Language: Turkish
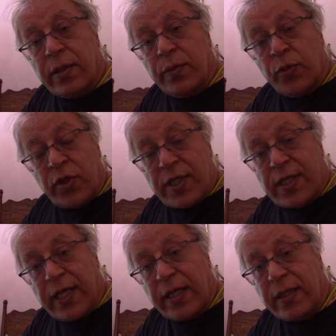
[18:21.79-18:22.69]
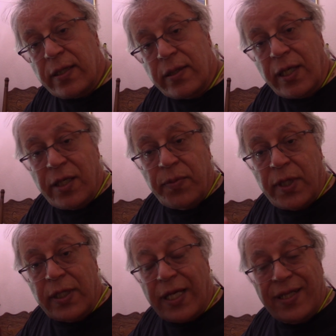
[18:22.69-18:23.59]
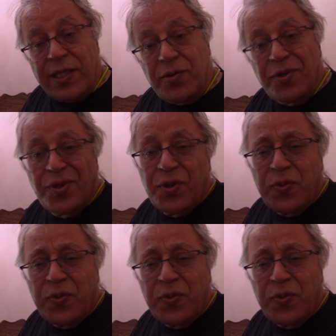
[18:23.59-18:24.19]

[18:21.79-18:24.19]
Budistler rahipleri herkes diyor o